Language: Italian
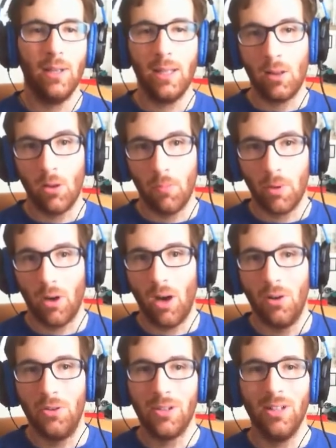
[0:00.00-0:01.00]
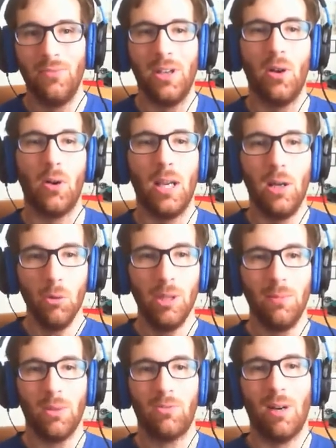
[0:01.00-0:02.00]
Va detto però a onore del vero che
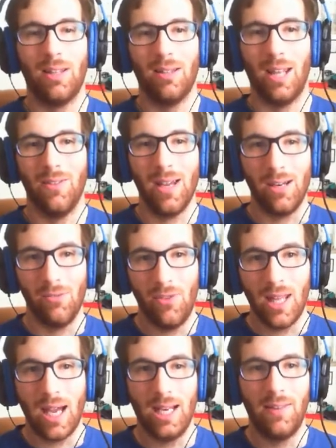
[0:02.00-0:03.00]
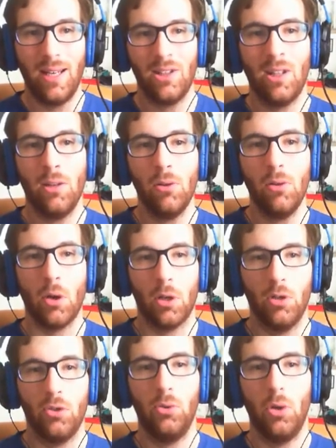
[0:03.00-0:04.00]
l'ultima squadra ad arrivare in finale della città di New
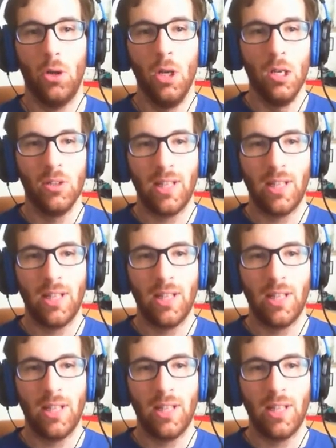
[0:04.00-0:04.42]
York sono